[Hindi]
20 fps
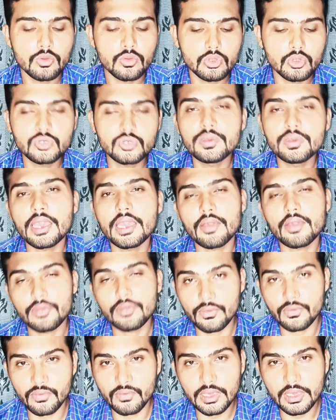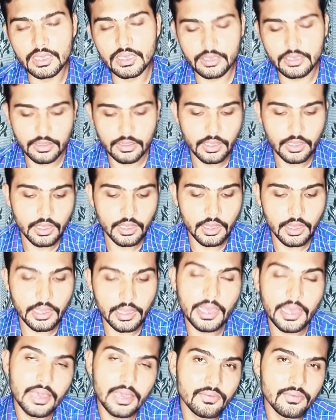कुछ भी एवरी वीक अगर